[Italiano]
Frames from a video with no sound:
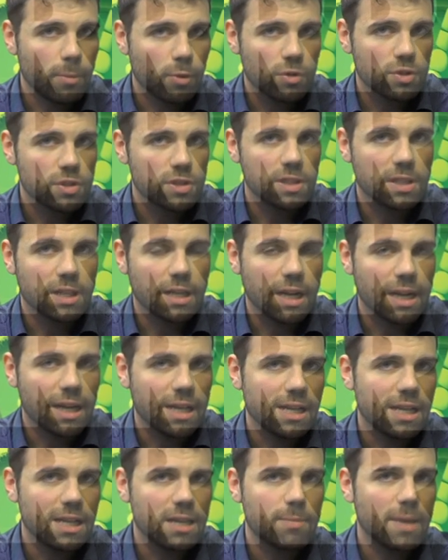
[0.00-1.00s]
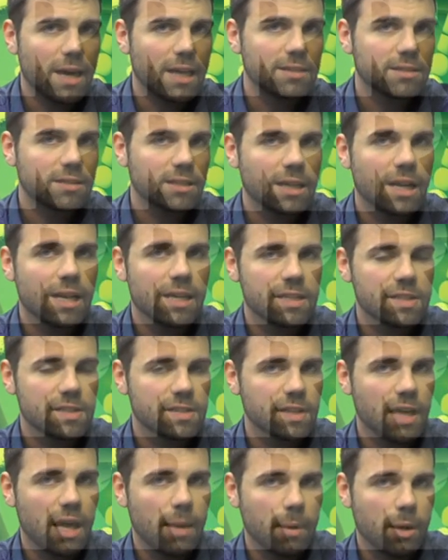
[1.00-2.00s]
considerare gli alimenti
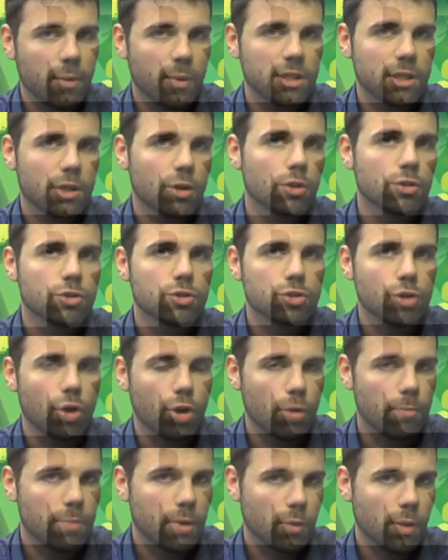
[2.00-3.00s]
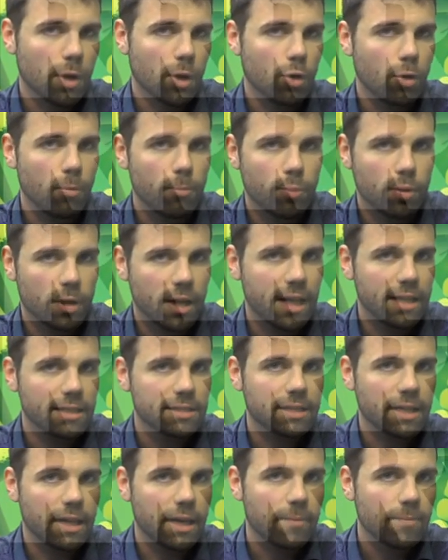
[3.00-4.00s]
nell'insieme, quindi non solo per una
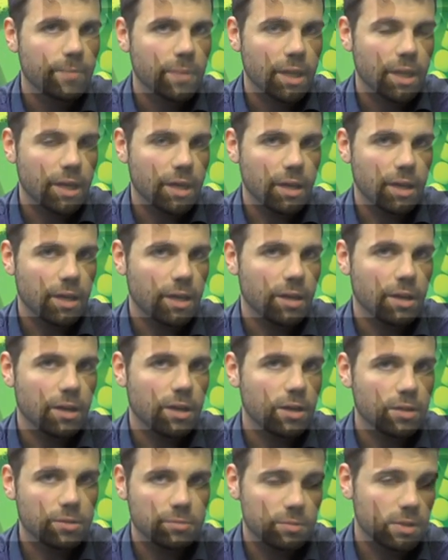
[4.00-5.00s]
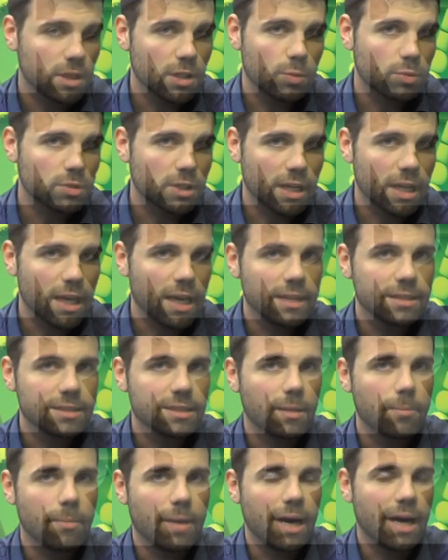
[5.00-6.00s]
componente eh, di
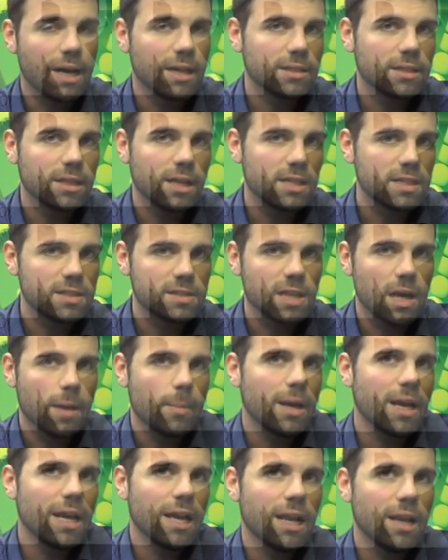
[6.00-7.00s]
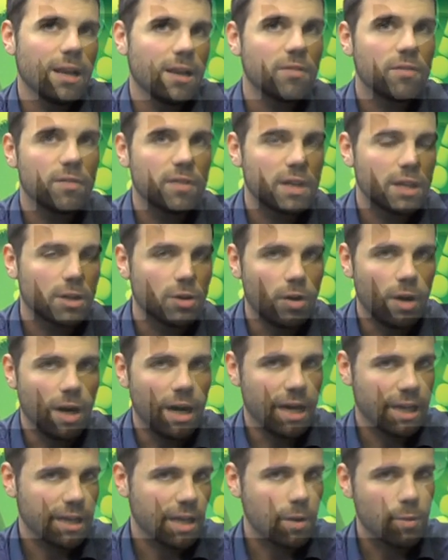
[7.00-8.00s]
nutriente, ma nell'insieme. E il vino ha
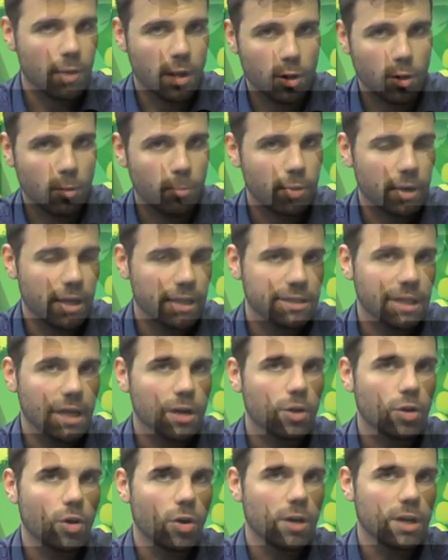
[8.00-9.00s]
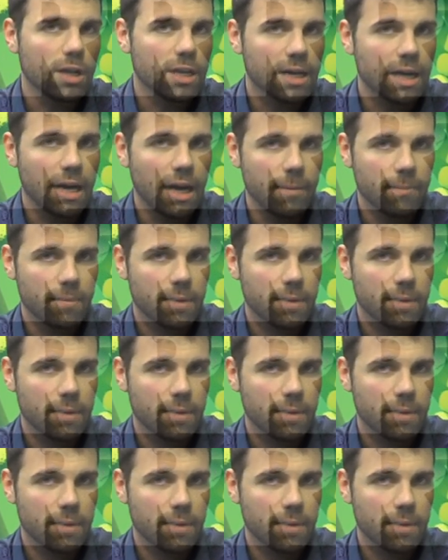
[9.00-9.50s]
anche quella componente alcolica. Un